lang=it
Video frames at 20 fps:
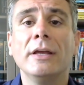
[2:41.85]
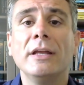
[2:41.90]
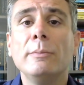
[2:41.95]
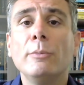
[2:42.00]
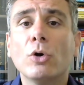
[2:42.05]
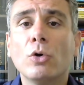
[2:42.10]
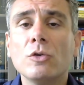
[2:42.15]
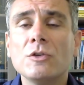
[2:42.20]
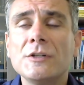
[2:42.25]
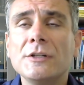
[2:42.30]
Il
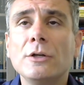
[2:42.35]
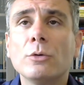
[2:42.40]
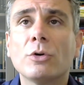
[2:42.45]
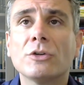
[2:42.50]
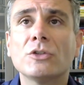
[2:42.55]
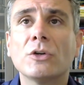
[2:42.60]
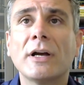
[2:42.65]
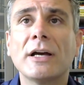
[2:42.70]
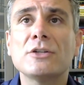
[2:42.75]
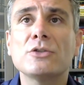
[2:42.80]
mio consiglio in
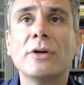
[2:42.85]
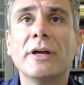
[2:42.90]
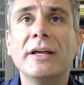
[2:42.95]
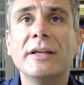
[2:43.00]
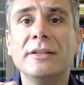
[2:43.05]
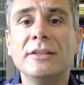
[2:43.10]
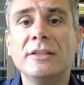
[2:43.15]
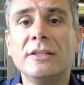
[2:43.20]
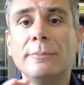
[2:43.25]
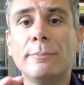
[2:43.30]
questo caso
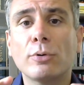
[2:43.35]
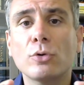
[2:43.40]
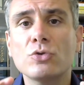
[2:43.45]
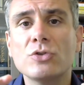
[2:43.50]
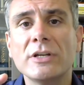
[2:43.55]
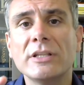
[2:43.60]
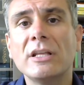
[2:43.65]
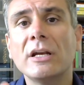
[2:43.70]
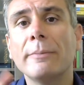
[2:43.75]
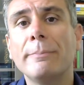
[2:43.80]
è di
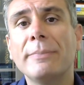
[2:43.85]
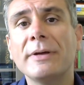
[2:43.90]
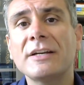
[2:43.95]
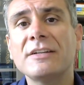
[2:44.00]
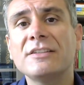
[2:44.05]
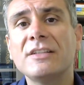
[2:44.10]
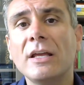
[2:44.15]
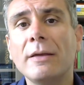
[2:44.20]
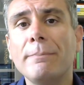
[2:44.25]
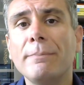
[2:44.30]
procedere per
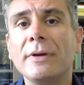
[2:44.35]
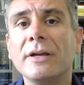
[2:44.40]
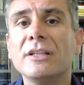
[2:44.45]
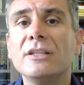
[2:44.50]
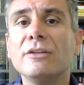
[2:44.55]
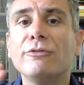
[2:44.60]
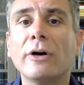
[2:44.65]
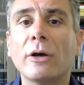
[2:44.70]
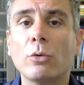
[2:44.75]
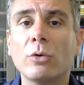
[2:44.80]
step e
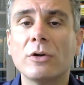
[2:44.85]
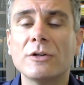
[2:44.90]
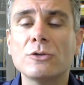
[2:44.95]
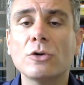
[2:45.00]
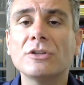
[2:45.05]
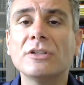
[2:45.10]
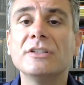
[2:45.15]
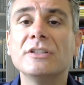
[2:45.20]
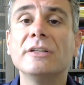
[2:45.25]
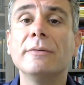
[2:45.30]
di fare una
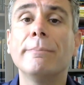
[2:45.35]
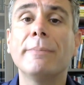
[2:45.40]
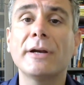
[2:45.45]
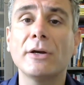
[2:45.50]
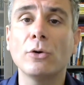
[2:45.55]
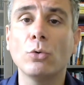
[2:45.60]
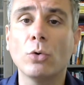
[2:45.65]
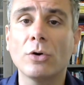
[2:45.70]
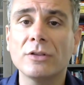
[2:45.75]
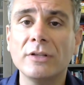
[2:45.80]
sorta di
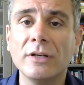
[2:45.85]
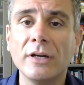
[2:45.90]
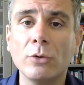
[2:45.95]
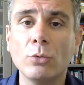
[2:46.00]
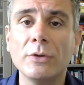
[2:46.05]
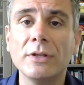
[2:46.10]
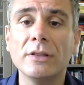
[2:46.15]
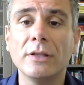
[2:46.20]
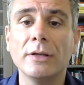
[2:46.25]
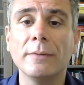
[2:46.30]
preordine,
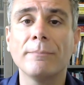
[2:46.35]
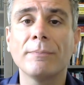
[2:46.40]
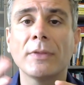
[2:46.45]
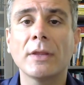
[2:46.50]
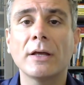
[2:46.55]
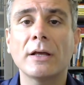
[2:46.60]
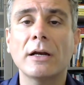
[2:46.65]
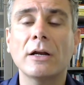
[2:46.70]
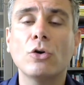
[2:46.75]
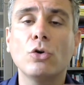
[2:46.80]
quindi
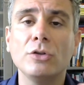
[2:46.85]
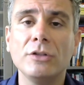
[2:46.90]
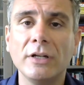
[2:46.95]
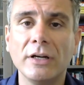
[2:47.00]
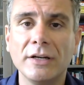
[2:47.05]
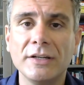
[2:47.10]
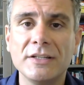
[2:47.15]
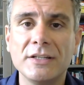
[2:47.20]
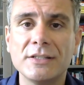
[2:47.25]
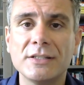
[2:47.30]
raccogli
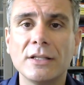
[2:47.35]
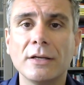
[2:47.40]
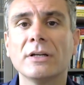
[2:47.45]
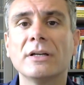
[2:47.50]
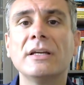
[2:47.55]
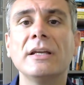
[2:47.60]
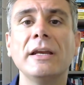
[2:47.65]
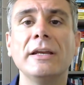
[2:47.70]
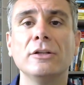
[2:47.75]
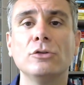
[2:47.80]
la lista,
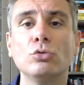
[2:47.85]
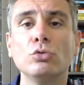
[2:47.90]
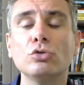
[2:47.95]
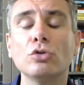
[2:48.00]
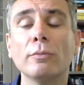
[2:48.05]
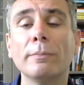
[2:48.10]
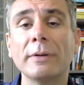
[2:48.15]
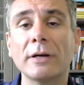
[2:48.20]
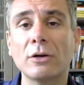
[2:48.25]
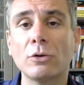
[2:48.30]
crei tutto
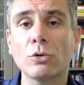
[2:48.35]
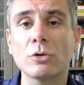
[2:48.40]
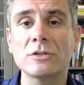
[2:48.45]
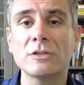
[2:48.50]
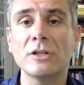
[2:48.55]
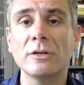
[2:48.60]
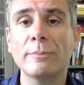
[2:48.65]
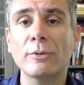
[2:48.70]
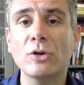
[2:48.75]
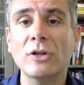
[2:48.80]
il percorso
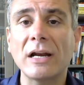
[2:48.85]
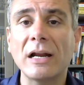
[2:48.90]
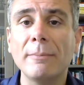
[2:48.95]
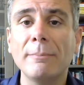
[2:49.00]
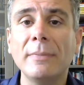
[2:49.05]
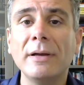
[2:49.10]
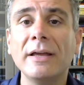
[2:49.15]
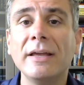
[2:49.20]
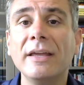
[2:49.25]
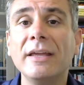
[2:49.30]
del
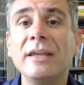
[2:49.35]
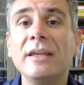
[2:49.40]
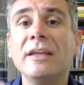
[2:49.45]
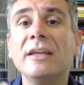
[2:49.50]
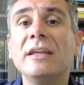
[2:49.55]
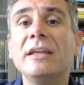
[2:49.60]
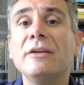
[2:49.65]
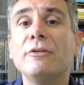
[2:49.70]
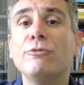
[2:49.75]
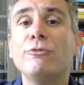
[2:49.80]
programma
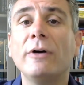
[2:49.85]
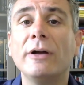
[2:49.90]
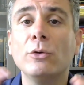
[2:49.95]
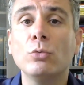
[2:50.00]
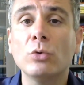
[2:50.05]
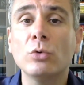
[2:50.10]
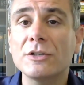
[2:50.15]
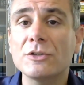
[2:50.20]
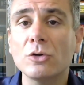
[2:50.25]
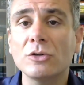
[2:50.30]
e fai
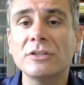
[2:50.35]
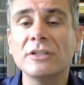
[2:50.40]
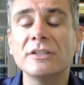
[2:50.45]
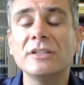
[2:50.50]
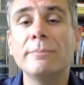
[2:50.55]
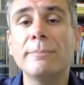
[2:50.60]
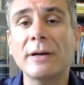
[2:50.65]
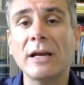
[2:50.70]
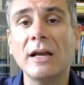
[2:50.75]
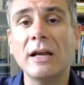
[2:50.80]
una sorta
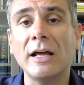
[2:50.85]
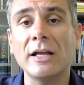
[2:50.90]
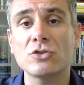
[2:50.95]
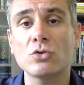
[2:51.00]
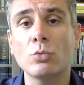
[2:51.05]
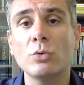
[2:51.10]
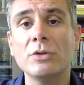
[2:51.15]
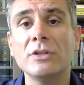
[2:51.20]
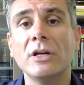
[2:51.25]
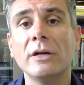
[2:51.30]
di
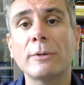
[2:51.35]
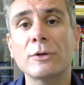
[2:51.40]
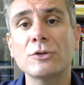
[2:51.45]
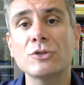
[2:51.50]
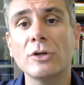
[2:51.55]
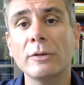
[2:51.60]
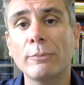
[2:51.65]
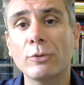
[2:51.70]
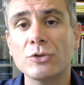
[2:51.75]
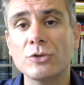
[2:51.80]
prelancio, quindi le
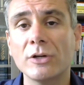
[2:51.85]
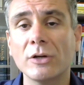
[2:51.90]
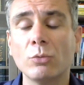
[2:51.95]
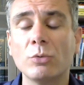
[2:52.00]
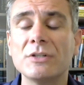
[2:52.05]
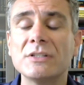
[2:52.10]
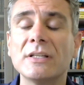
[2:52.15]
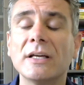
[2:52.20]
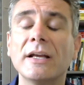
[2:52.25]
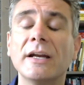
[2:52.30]
persone possono
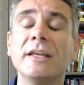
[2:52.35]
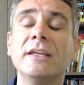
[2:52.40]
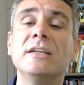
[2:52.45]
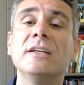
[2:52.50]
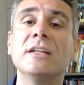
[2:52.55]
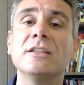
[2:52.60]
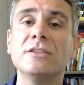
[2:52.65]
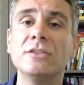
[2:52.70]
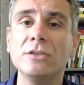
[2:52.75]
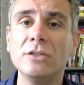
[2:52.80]
acquistare in
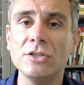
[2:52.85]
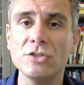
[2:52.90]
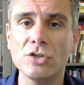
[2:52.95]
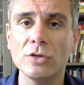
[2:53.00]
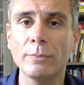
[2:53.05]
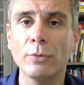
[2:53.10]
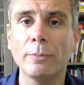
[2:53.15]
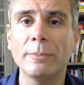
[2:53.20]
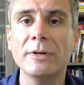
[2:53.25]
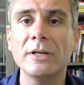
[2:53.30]

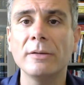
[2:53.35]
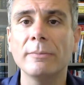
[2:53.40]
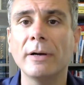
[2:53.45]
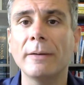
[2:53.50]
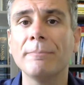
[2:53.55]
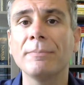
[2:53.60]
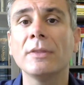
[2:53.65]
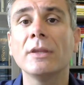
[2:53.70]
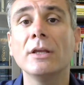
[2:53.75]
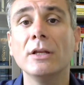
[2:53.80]
anticipo prima
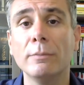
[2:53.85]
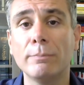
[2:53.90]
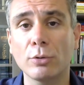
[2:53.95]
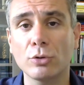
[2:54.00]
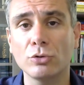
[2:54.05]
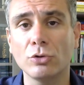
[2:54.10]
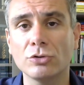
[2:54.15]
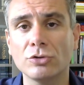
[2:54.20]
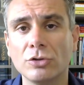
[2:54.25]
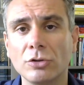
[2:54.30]
il
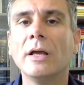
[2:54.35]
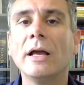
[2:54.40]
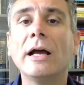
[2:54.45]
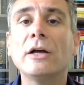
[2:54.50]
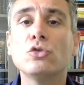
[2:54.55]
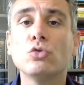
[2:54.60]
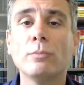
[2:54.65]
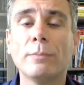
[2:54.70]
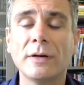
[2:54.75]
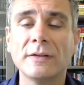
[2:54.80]
prodotto
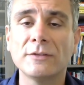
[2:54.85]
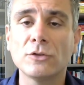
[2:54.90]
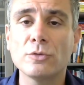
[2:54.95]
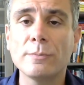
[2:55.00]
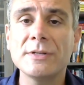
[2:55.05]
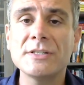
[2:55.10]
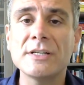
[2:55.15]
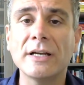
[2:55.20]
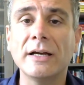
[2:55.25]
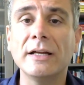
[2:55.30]
ad un prezzo
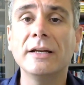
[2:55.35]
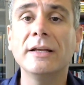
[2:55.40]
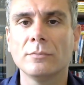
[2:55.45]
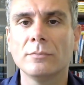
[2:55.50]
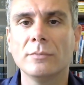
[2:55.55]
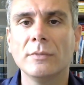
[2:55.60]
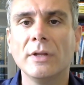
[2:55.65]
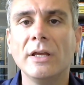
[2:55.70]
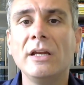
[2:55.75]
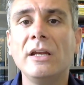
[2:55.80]

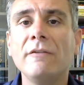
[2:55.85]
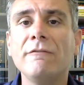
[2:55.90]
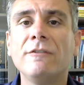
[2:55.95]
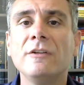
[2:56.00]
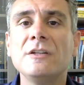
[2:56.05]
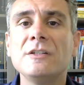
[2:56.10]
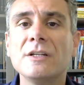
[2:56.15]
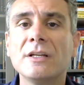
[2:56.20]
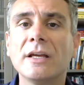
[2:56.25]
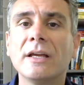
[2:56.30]
speciale e le
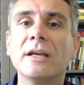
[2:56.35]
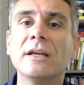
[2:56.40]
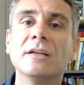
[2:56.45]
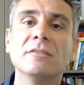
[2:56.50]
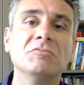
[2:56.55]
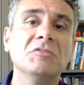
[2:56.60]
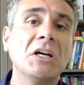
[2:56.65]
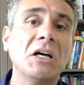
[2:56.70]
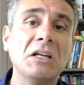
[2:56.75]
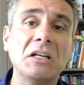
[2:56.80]
avvisi
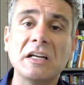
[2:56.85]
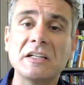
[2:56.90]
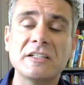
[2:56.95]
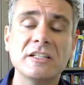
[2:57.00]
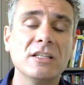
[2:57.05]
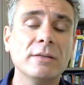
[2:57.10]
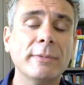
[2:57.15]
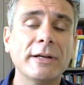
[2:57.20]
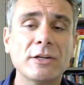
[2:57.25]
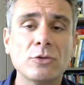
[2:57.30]
che dalla
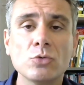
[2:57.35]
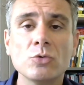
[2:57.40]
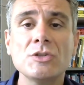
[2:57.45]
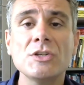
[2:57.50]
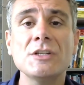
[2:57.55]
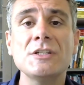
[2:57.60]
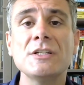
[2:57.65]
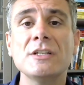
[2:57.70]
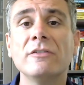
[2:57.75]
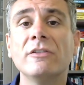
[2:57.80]
settimana
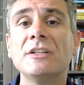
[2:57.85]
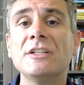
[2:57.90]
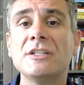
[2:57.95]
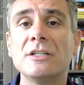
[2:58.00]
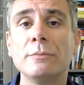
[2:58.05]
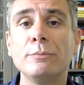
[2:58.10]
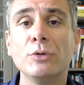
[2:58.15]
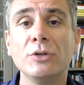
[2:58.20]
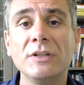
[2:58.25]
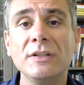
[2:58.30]
successiva, ad
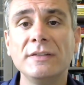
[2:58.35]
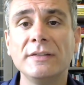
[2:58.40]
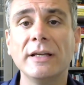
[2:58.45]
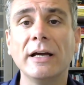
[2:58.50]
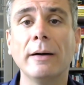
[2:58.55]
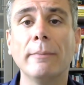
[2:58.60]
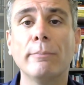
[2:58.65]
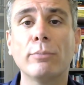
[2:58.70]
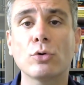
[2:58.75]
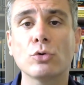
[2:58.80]
esempio,
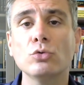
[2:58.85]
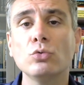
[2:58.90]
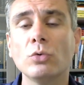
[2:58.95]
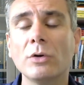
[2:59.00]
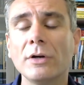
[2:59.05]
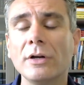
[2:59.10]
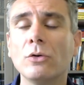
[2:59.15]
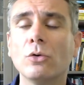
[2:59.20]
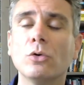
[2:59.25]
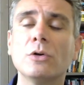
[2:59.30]
inizia a
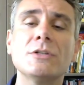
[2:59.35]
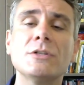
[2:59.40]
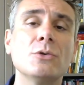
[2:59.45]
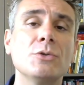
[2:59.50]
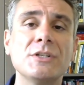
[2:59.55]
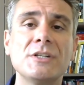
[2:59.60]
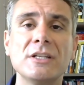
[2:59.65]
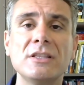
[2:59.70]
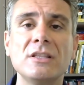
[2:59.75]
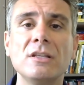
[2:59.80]
produrre corsi
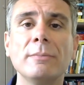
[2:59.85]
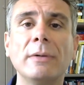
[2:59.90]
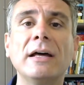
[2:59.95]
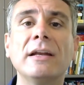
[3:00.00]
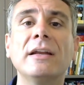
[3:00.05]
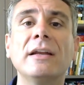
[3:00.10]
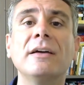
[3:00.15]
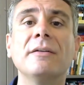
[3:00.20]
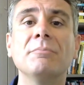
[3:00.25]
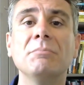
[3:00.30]
ogni
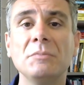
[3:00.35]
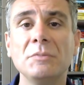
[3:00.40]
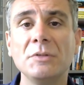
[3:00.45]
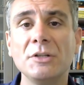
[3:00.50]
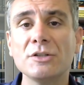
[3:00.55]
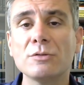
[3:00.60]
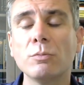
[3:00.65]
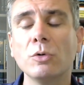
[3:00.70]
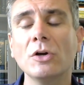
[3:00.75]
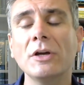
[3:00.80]
settimana,
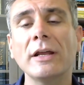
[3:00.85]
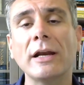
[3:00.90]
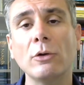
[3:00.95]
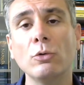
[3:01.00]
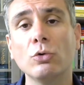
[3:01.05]
gli sblocchi sbloccherai un